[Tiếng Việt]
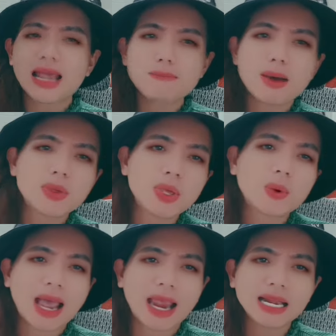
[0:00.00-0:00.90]
ra bao nhiêu
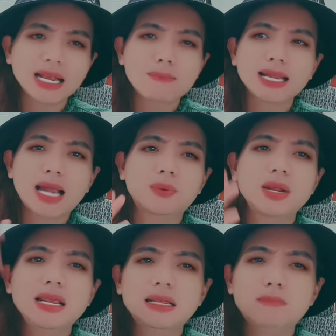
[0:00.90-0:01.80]
cái đó cái bắt đầu
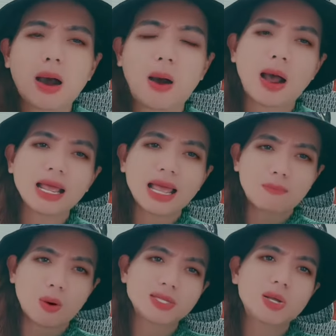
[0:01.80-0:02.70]
đi bỏ ra
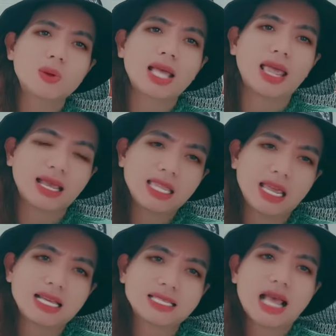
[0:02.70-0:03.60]
một cái số tiền cái gì
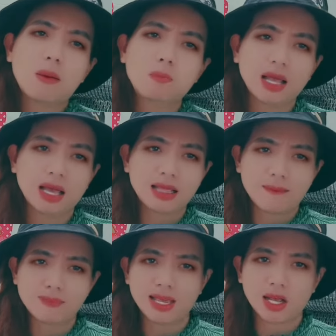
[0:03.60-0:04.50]
là xong hả
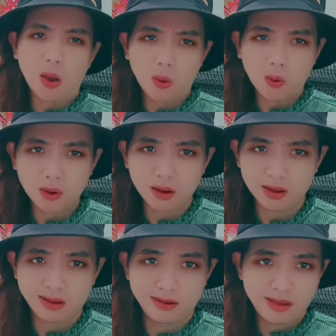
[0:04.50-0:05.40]
làm gì có
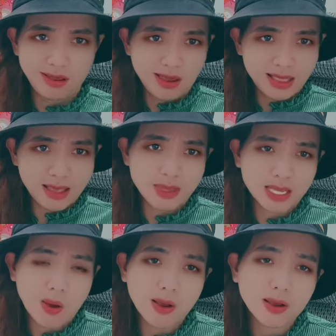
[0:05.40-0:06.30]
nên chỉ
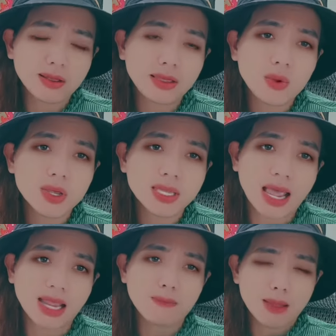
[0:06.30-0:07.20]
có rồi nếu như
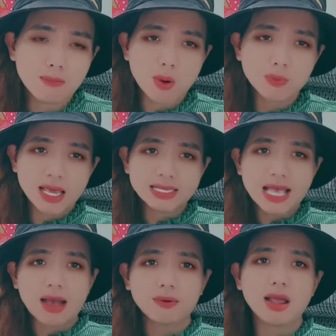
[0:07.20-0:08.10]
vậy rồi mai mốt về
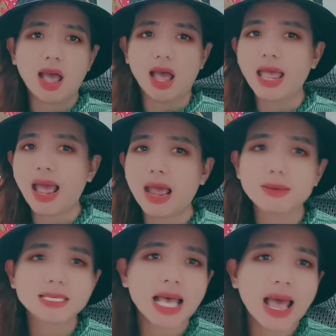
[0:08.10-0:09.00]
sao cái hệ ai
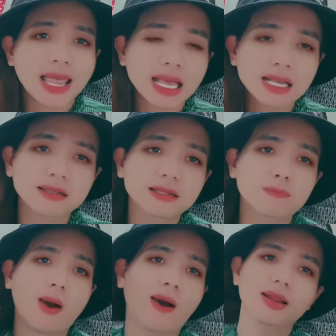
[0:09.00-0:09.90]
mà sai cái cứ đi
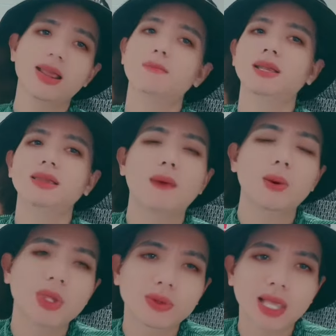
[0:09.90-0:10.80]
bỏ ra bao
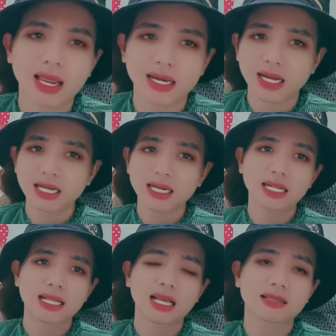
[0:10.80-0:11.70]
nhiêu tiền đó cái đi
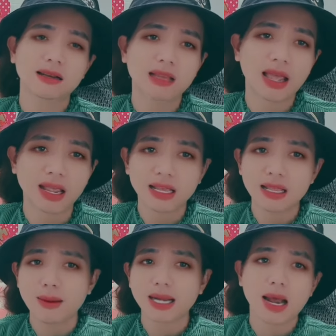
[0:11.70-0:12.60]
từ thiện cái
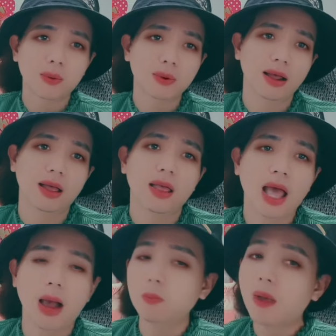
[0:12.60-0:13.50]
là bắt đầu là
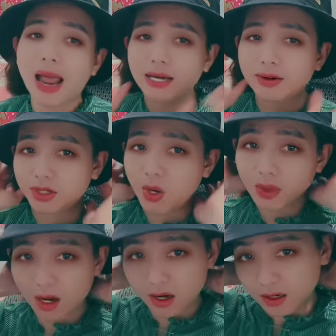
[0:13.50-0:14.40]
không có ai được nói
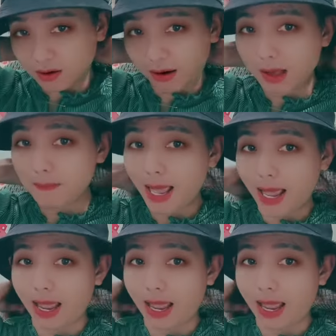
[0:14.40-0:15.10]
tới nữa hả bà